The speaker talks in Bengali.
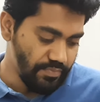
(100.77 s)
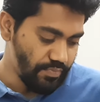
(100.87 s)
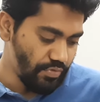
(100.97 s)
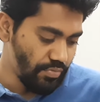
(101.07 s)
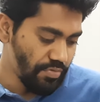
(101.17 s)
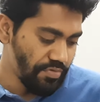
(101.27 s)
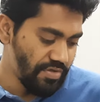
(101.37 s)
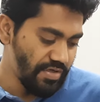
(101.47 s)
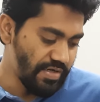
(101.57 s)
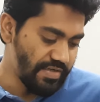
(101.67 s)

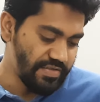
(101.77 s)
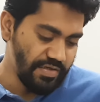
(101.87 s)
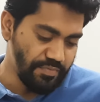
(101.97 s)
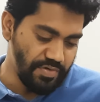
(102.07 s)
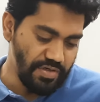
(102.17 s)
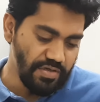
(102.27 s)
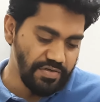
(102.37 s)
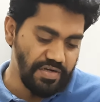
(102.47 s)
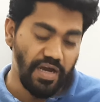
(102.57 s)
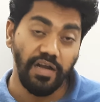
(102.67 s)
পূর্ববর্তী ক্লাসে আমরা
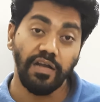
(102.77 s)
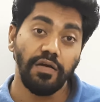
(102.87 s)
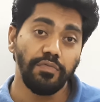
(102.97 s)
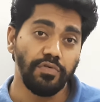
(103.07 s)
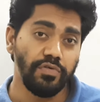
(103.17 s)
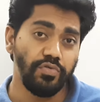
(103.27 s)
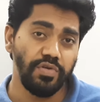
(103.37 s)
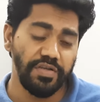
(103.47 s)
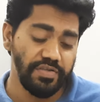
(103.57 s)
ঢাকা বোর্ড দুই